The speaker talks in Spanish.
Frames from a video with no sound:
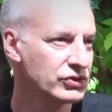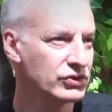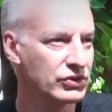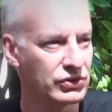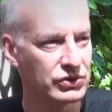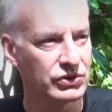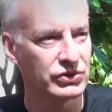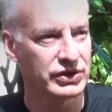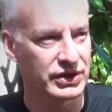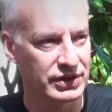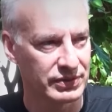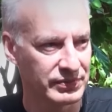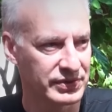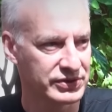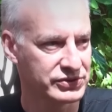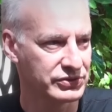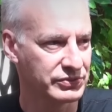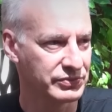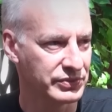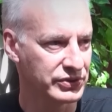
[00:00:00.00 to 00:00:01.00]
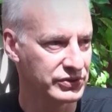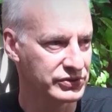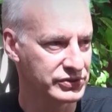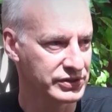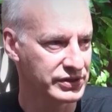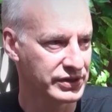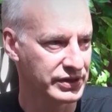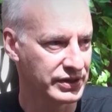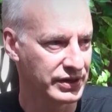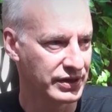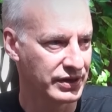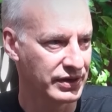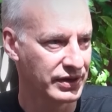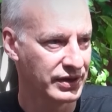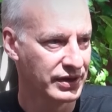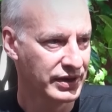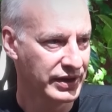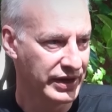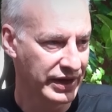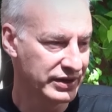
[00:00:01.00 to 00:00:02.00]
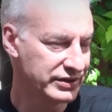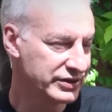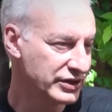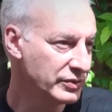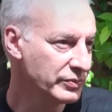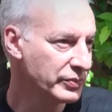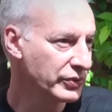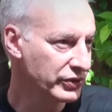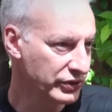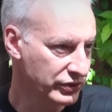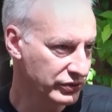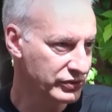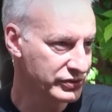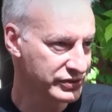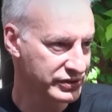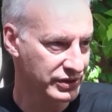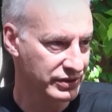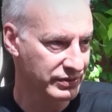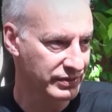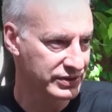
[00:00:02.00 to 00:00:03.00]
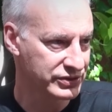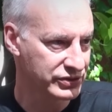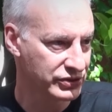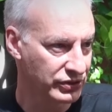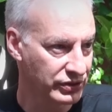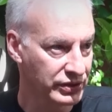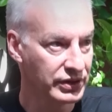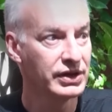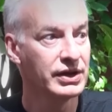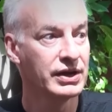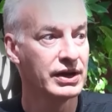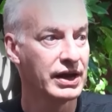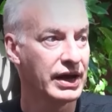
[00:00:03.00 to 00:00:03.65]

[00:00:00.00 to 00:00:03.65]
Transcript: horas más o menos es el tiempo de conservación